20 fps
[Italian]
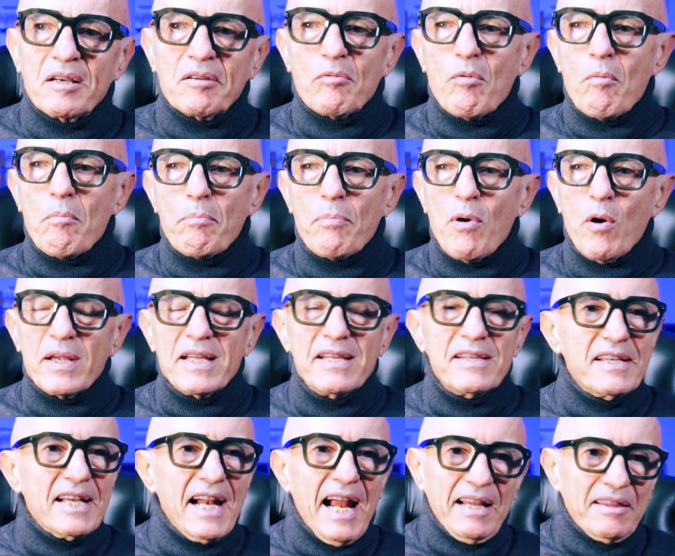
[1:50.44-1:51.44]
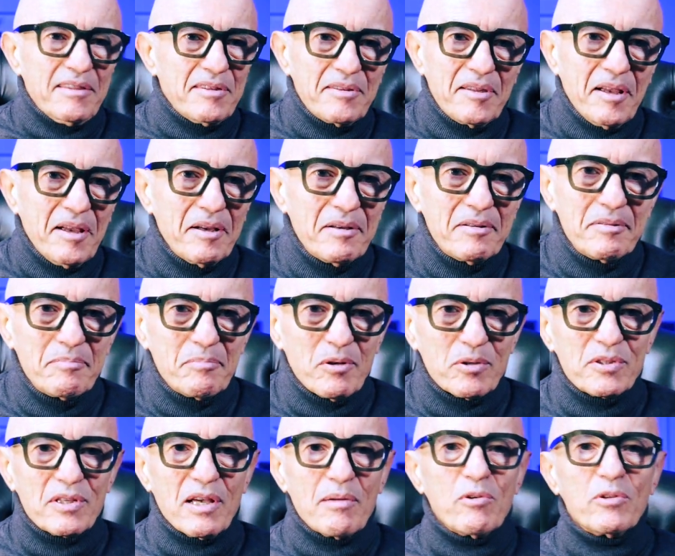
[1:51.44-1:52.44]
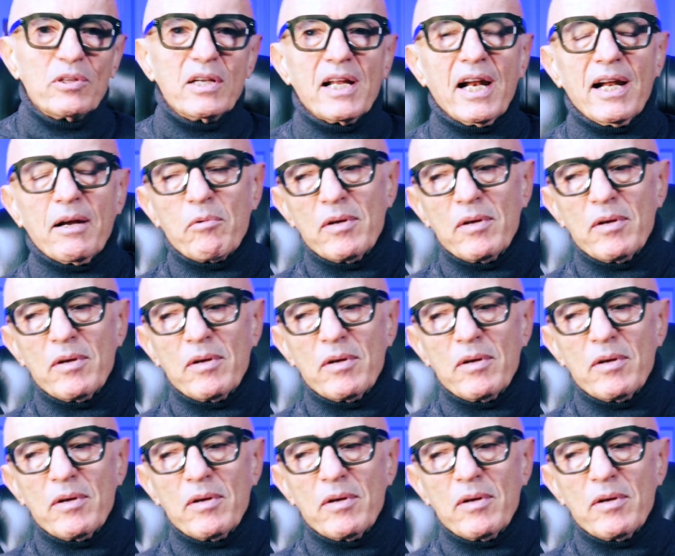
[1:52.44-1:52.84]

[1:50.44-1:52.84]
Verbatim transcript: un po' indirette, possiamo dire,